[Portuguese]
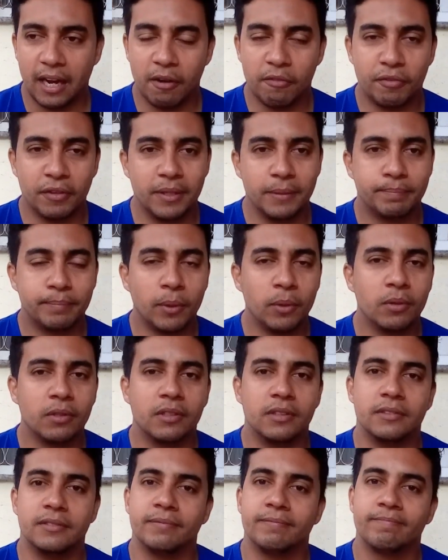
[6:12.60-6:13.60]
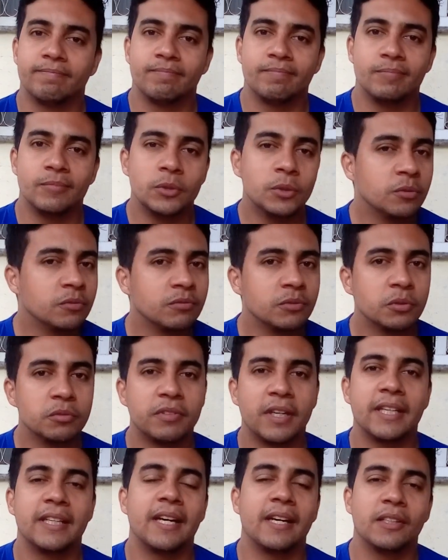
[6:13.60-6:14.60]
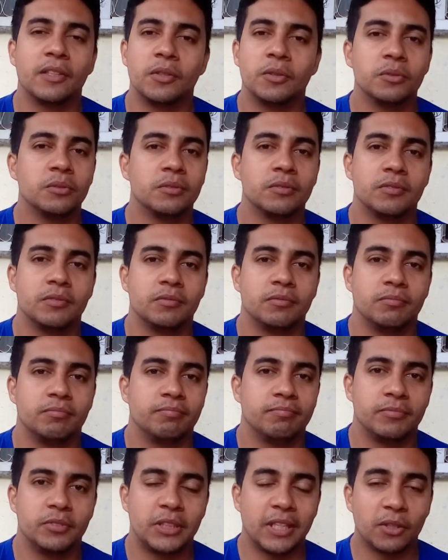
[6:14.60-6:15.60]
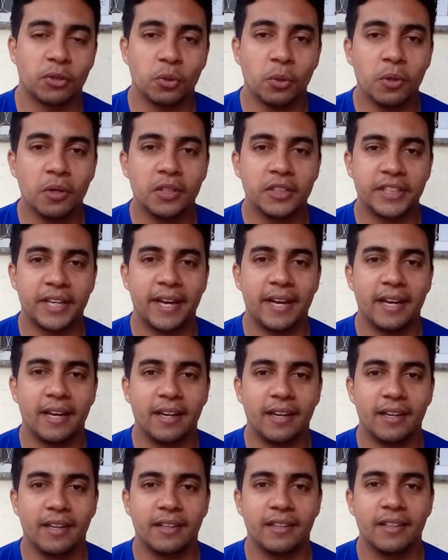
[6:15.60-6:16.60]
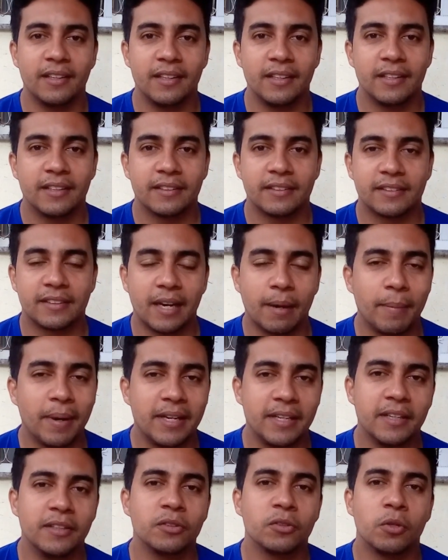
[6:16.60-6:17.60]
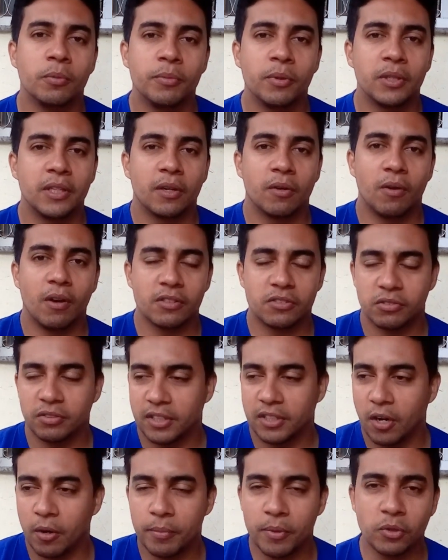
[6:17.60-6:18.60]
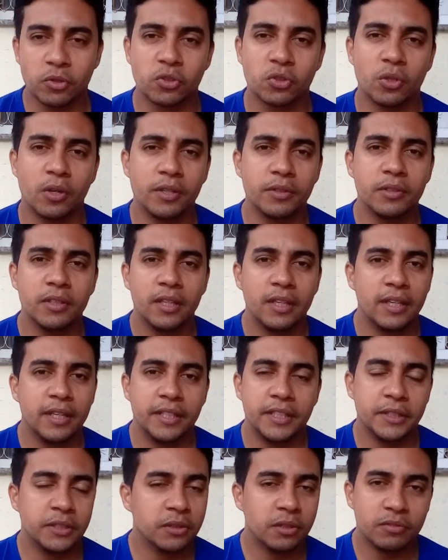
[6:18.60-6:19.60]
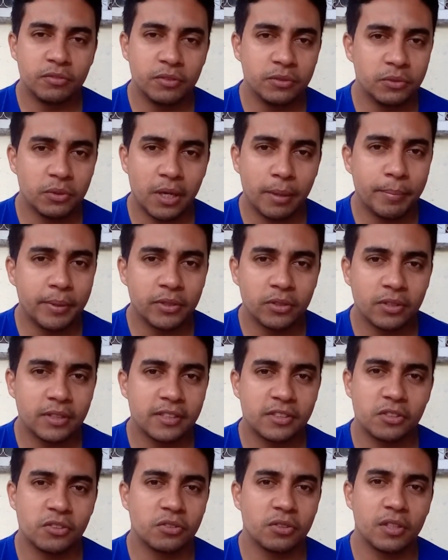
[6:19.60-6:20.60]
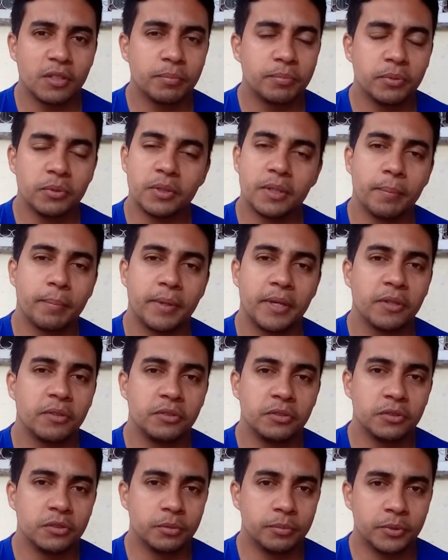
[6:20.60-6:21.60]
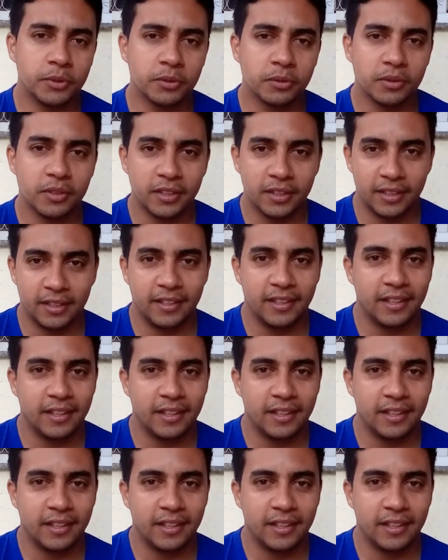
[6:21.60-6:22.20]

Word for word: Aí eu falei, pô, não, não vai dar não, não já tô já trabalhando com o meu negócio, que é o meu sonho, e eu não, não abandono esse sonho por emprego nenhum no mundo.